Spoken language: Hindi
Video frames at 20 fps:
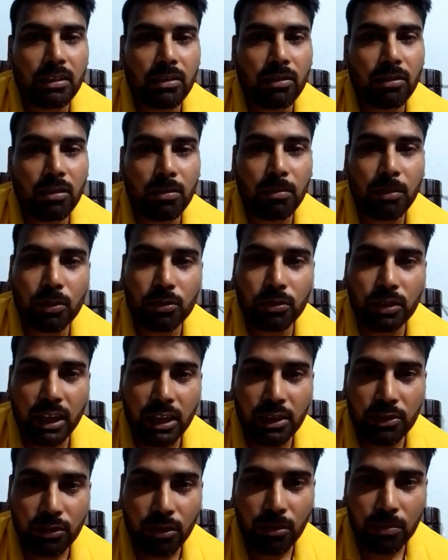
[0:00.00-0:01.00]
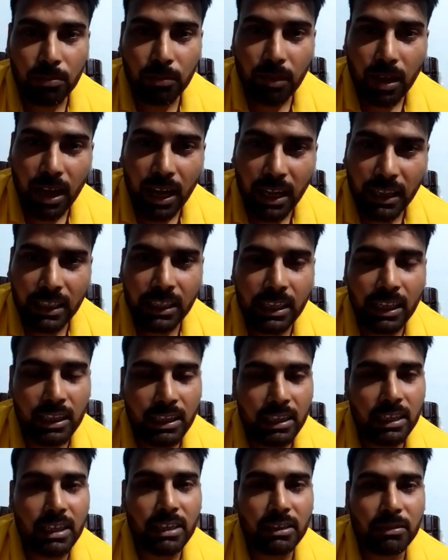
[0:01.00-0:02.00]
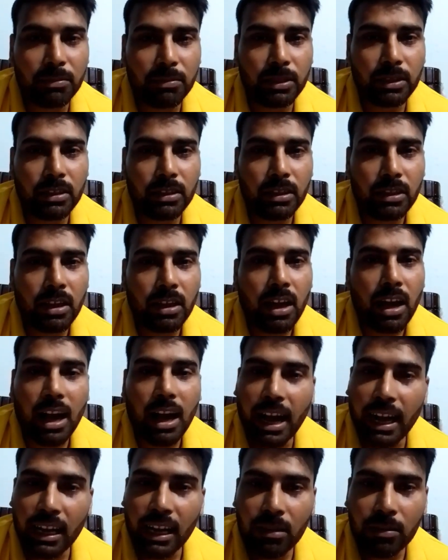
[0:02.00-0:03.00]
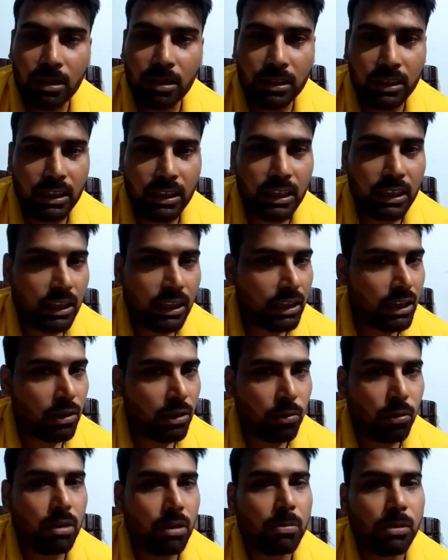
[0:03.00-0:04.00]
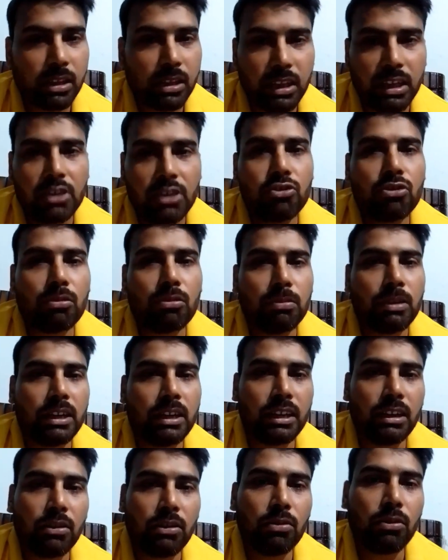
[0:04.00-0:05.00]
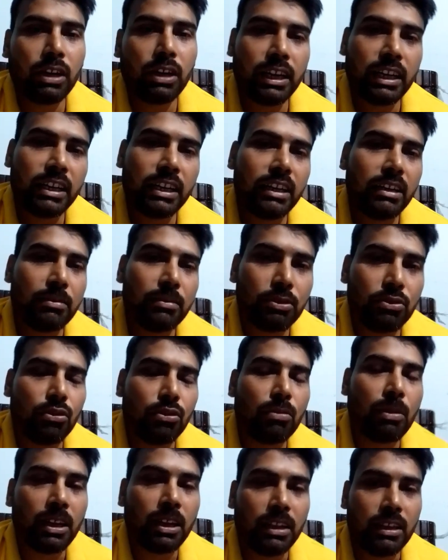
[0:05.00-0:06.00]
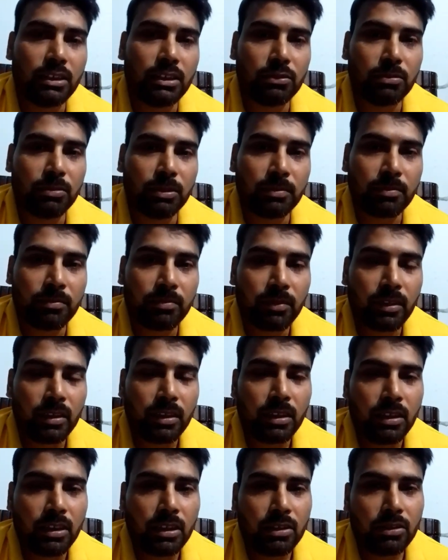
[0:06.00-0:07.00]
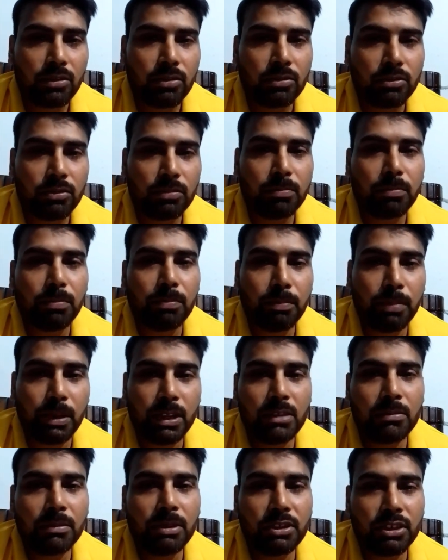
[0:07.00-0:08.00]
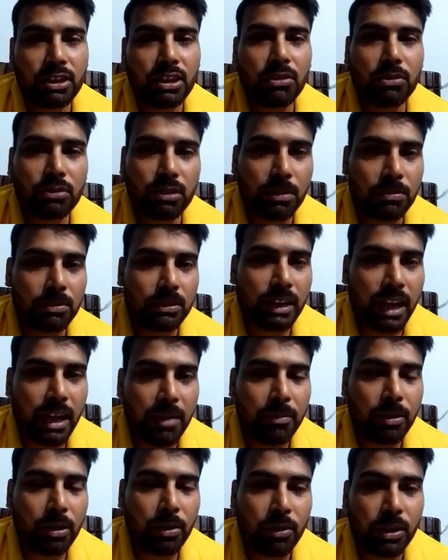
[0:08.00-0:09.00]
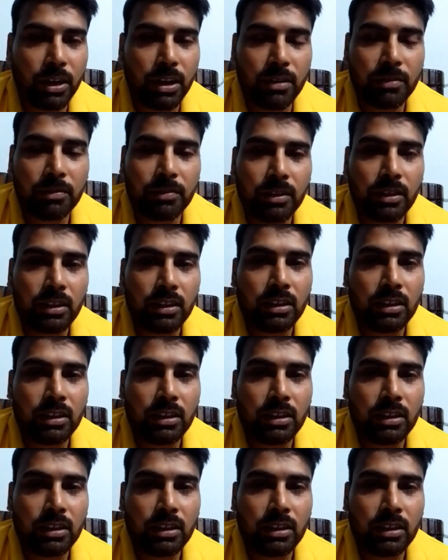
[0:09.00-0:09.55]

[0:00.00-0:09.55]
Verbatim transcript: हैं और बहुत सारे जॉब आती रहती है इसमें हाई लेवल से लेकर के लो लेवल तक की जॉब कैटेगरी लो कैटेगरी के भी जॉब आते हैं इसमें तो प्लीज़ मेरे चैनल को सब्सक्राइब करो यार